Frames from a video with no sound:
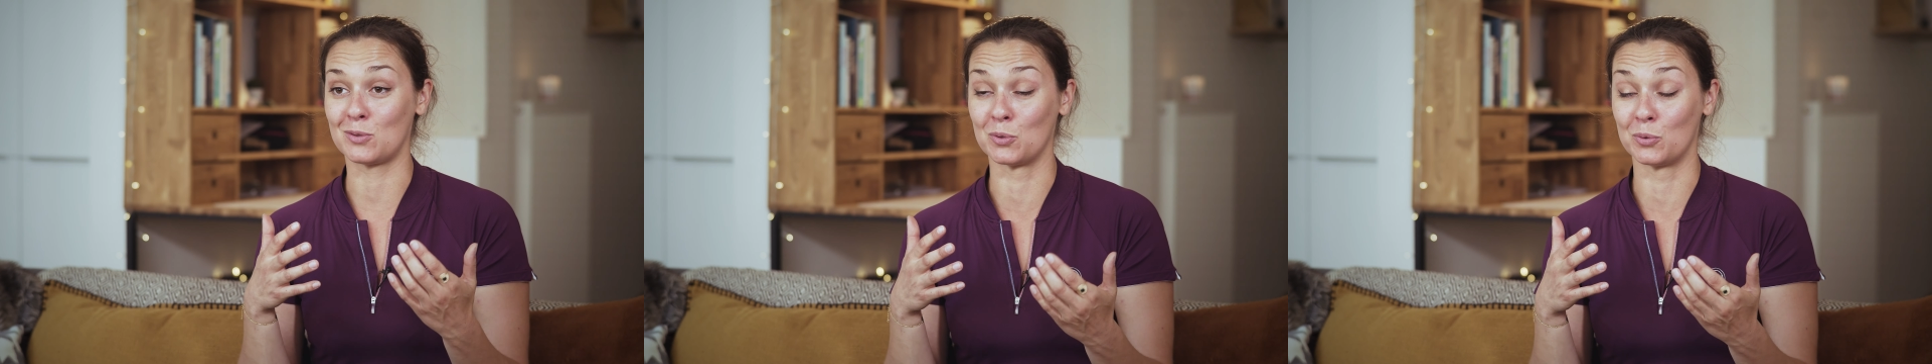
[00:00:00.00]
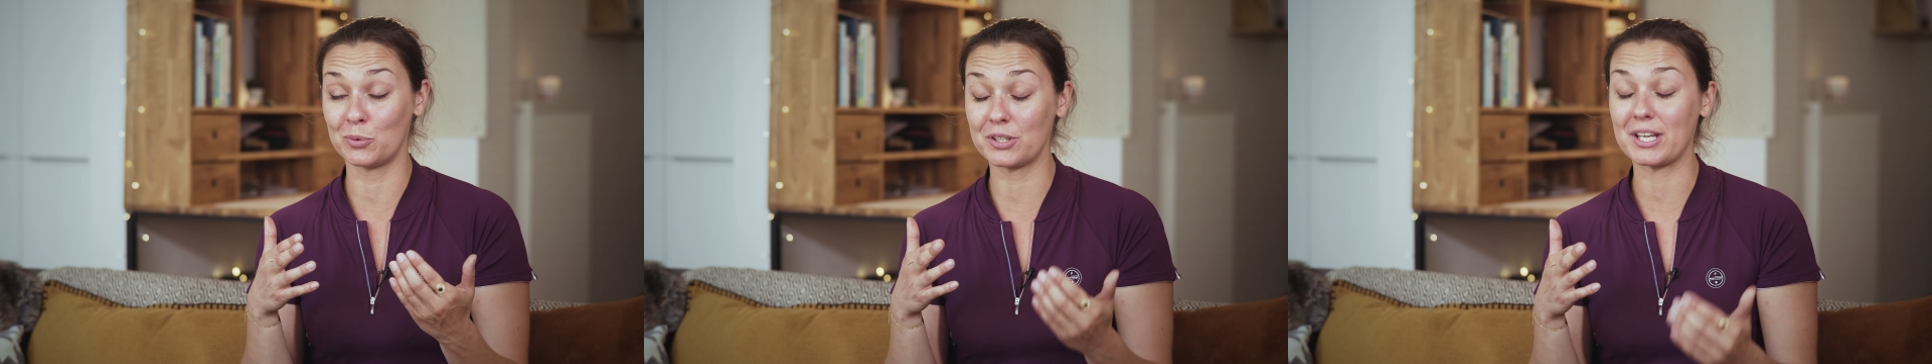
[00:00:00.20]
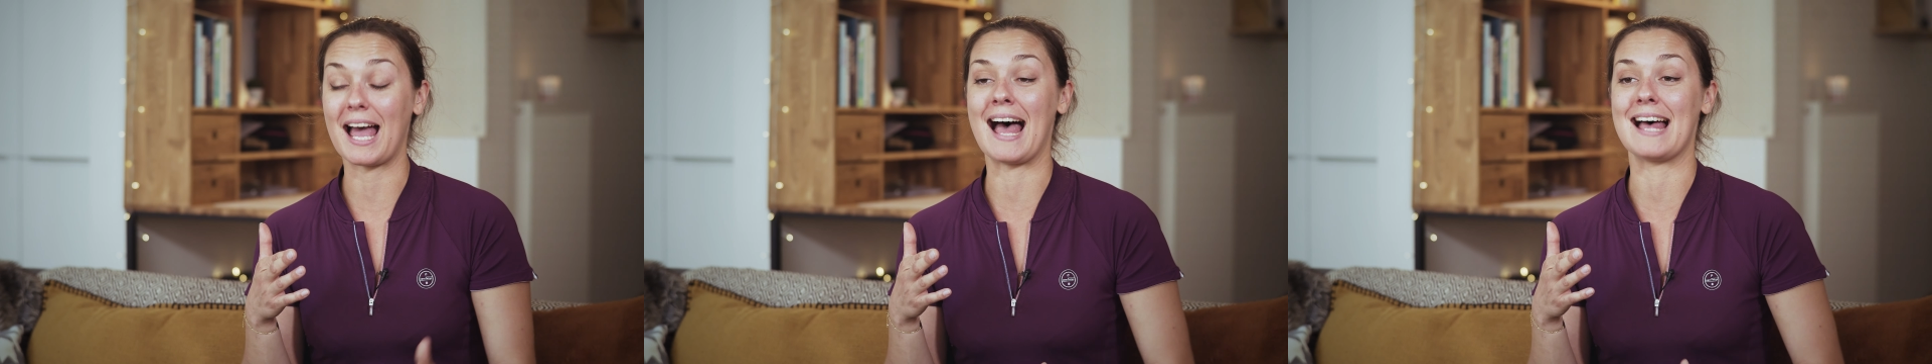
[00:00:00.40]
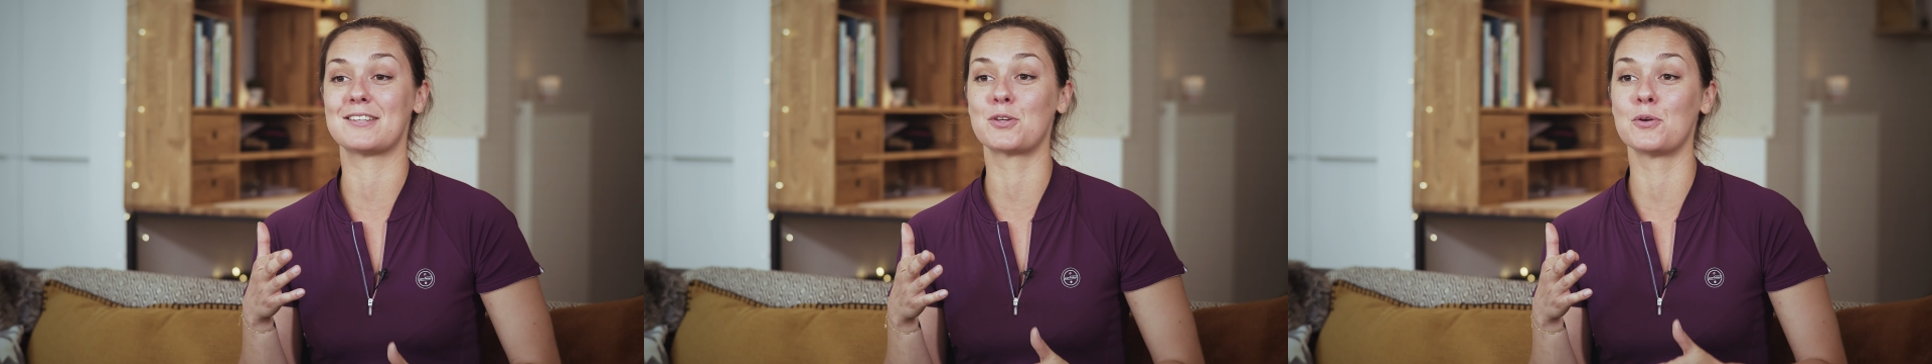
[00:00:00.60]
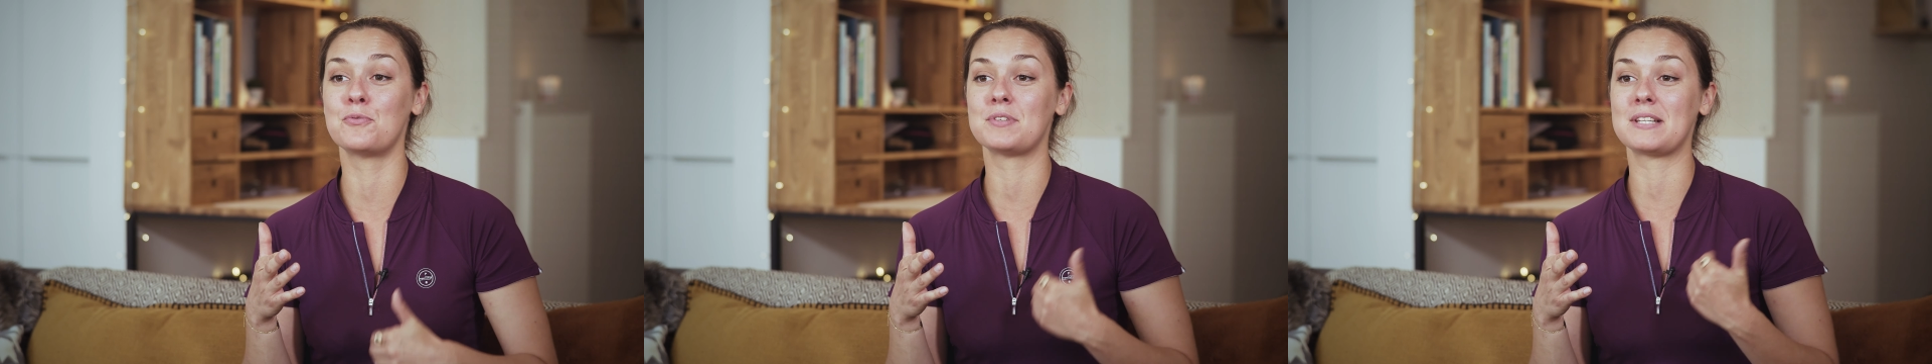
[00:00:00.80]
donc à
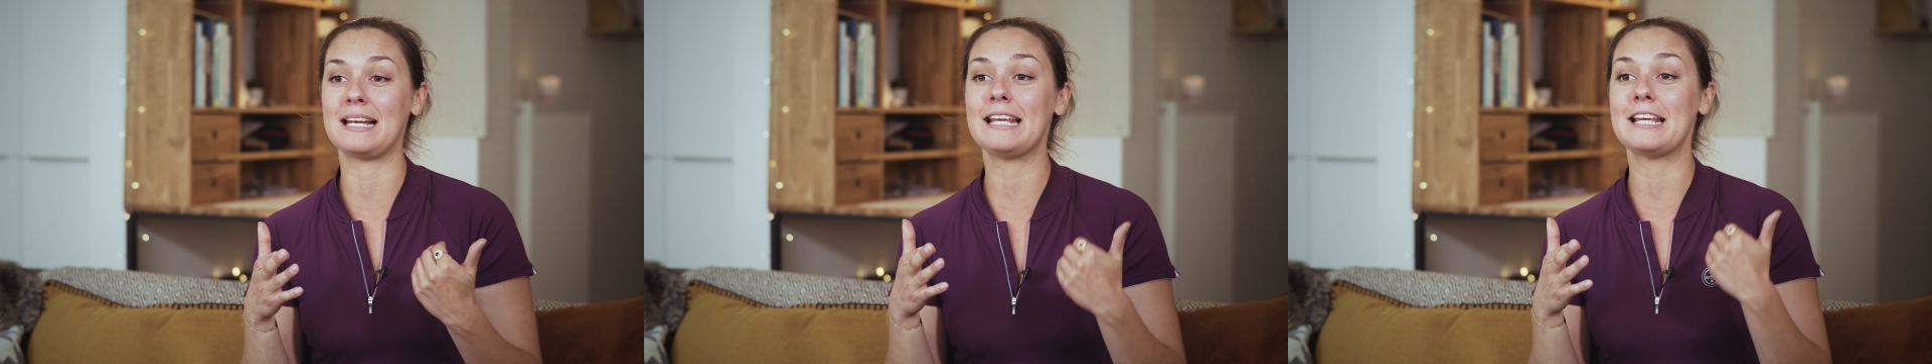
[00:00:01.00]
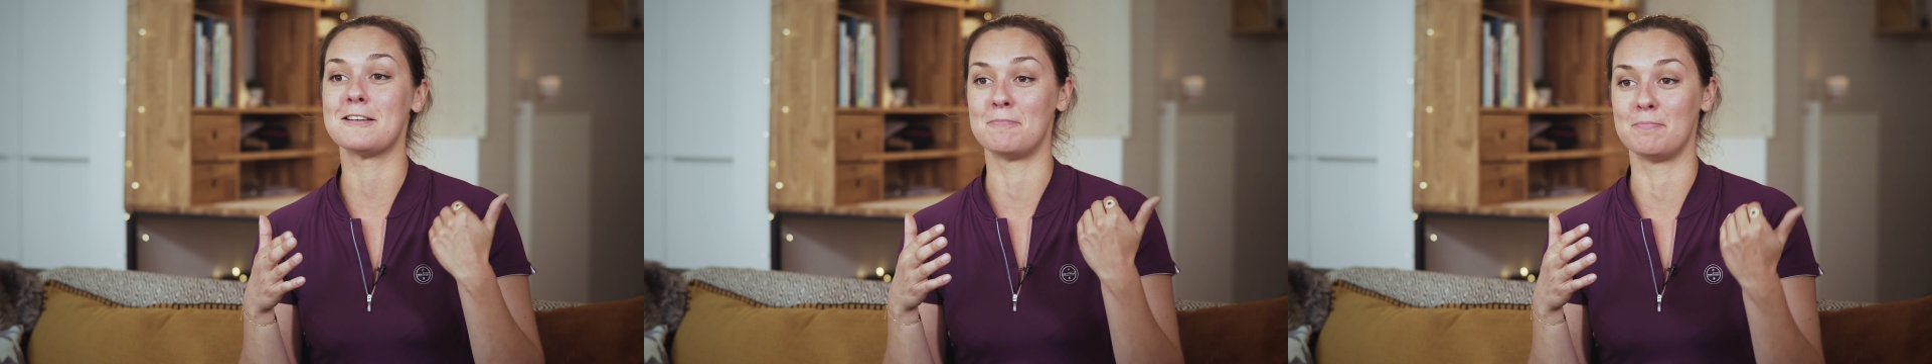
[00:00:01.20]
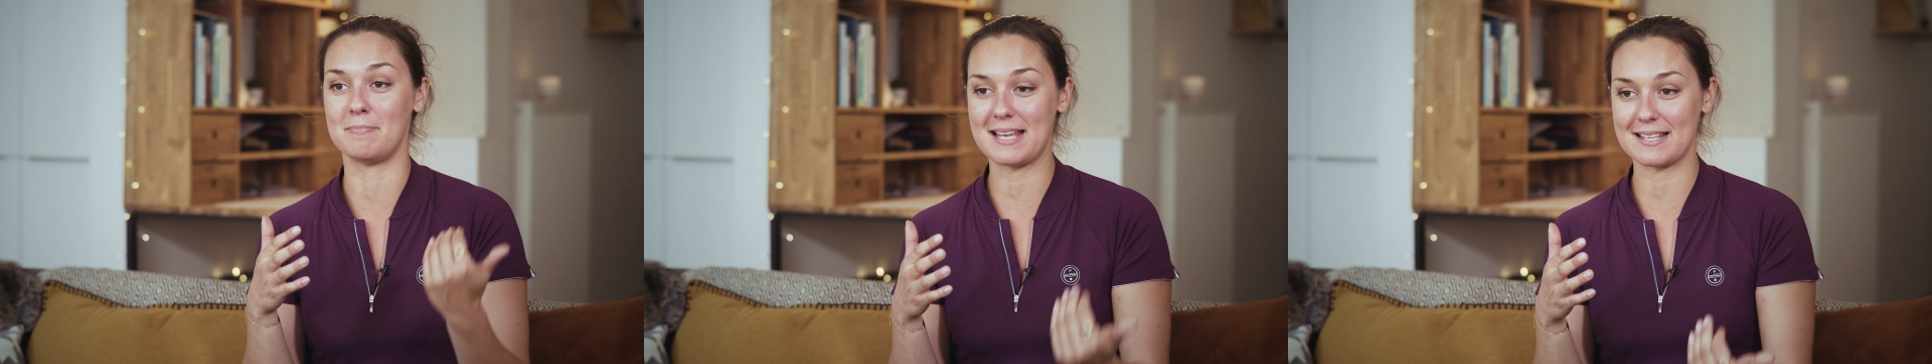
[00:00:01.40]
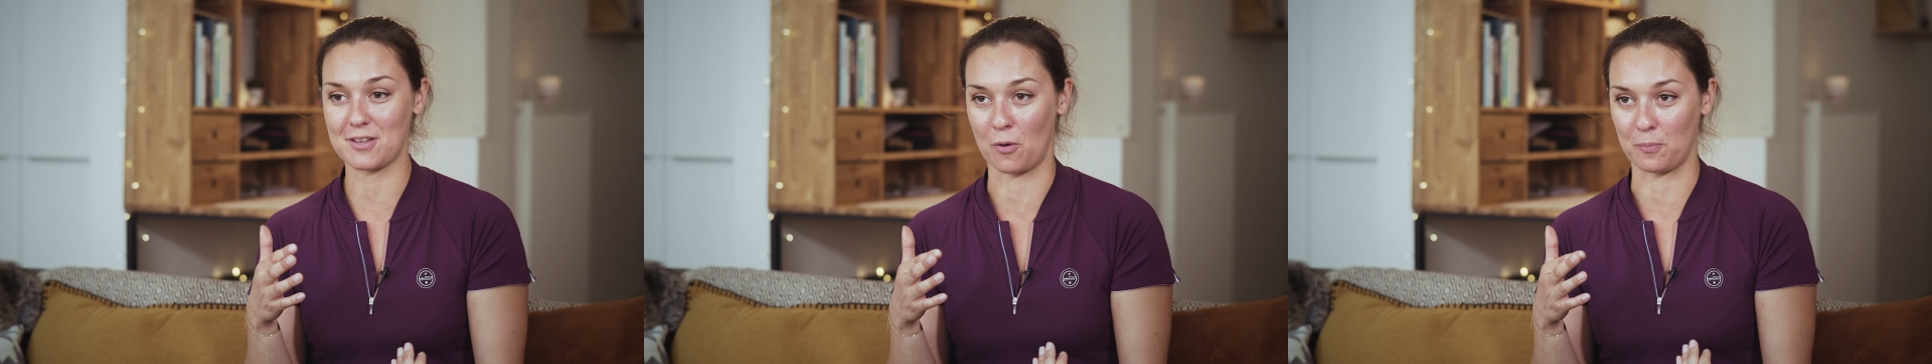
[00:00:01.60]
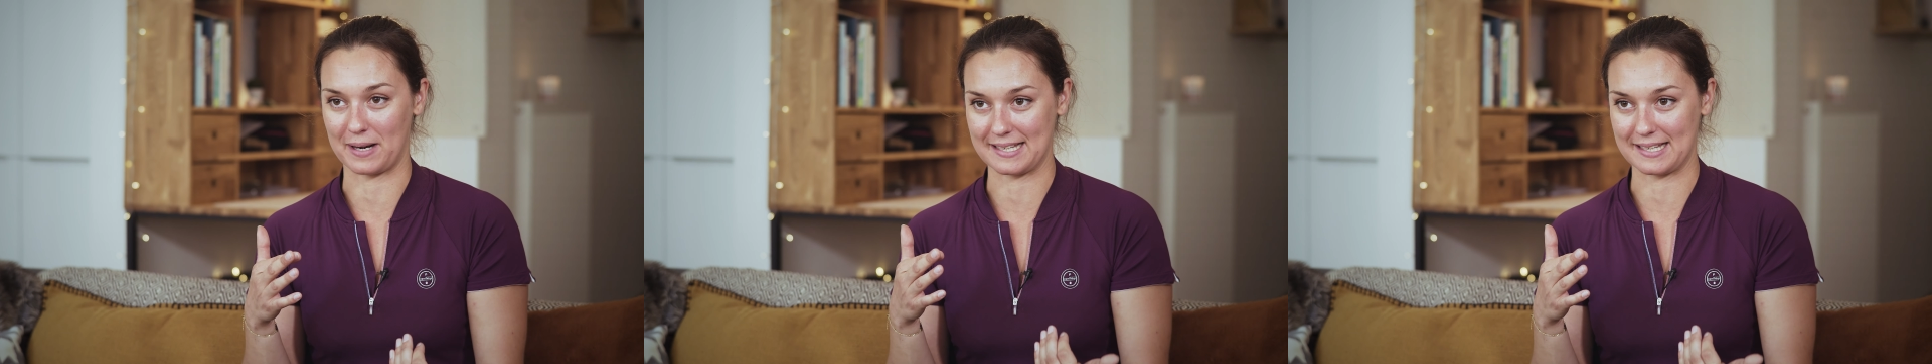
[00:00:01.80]
ce que vous allez mettre en